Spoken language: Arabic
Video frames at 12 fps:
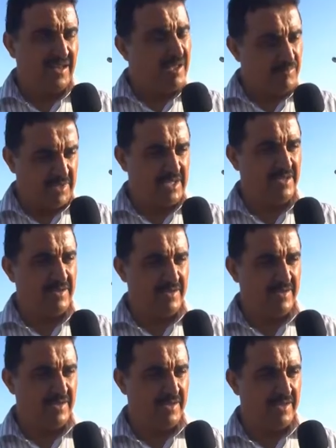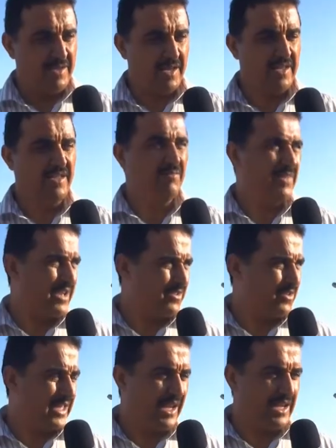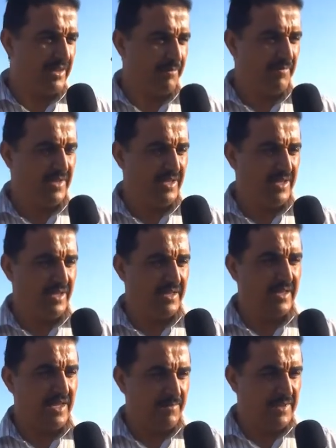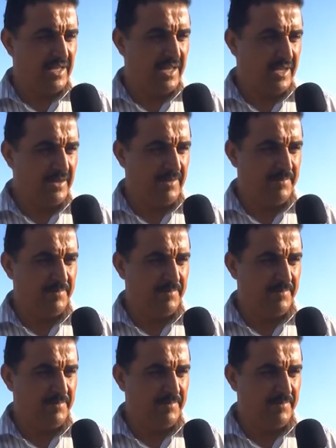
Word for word: خدمت نخدم رجل تعليم تعليم ابتدائي